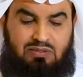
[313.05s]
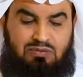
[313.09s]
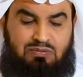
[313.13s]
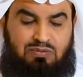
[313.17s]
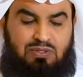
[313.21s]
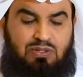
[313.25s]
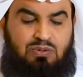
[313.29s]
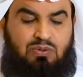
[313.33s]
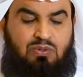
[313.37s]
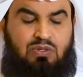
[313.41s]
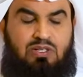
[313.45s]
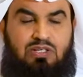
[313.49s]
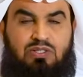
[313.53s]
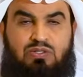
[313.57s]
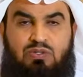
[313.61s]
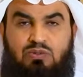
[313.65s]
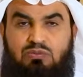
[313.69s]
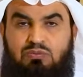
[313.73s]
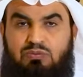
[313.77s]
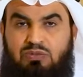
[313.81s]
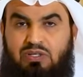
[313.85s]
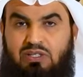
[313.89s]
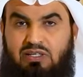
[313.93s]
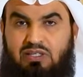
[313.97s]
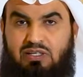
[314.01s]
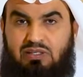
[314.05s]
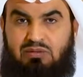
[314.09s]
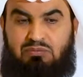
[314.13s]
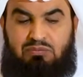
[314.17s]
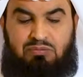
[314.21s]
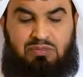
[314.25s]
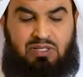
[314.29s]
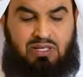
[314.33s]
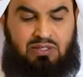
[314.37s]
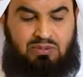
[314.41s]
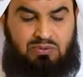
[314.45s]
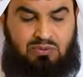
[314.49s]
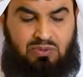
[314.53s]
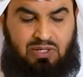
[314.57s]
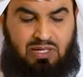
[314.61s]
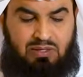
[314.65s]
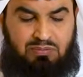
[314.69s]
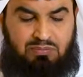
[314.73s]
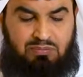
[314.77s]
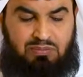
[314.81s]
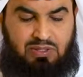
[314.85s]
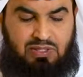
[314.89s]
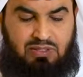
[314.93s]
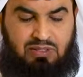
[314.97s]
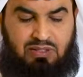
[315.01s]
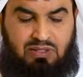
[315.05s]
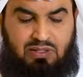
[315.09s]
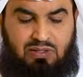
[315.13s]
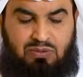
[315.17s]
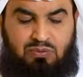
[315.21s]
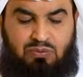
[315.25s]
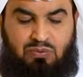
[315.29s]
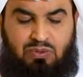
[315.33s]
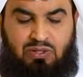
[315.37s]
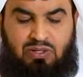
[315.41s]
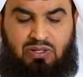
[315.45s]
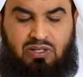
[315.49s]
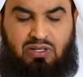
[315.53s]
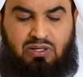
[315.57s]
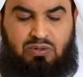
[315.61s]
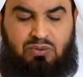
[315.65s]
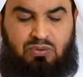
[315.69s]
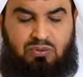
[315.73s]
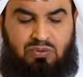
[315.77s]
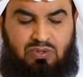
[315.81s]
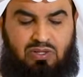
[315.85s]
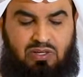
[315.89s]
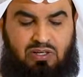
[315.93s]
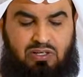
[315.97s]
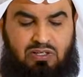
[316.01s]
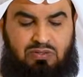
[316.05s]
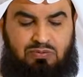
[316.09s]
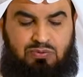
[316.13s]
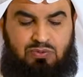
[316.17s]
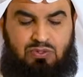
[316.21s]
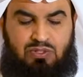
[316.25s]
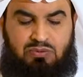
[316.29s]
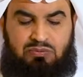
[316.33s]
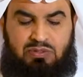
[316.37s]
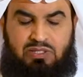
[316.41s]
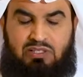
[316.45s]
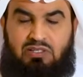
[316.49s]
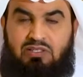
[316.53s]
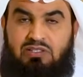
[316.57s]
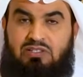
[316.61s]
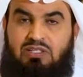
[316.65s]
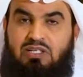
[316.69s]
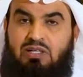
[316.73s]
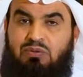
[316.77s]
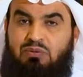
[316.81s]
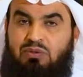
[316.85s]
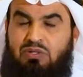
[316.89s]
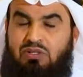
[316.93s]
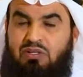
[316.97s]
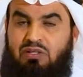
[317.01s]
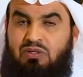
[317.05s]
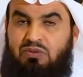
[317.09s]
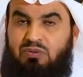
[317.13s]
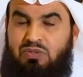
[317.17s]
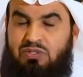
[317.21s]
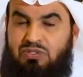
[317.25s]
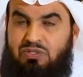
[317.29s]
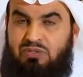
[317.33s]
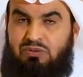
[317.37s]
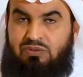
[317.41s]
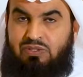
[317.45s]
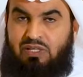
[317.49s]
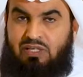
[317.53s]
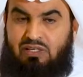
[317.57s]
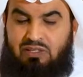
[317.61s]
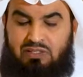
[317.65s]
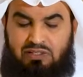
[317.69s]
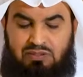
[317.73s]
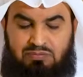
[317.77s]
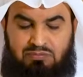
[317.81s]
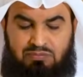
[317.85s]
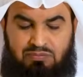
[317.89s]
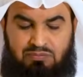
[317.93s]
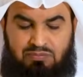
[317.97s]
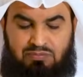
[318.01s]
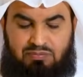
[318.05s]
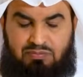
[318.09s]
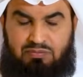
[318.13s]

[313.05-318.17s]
في كل سنبلة مئة حبة والله يضاعف لمن يشاء والله واسع عليم